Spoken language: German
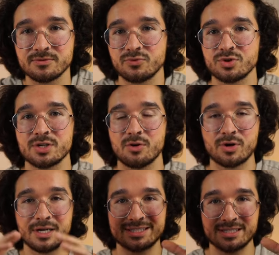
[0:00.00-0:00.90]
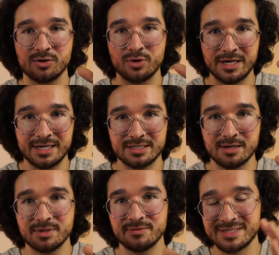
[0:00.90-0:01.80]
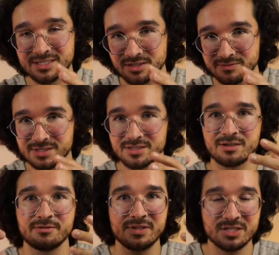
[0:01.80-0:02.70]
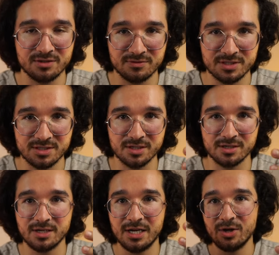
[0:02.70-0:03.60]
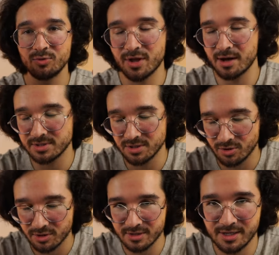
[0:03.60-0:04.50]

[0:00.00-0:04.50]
wo ich auch ganz genau erklärt habe, in was ich investiere, wie ich investiere und da habe ich auch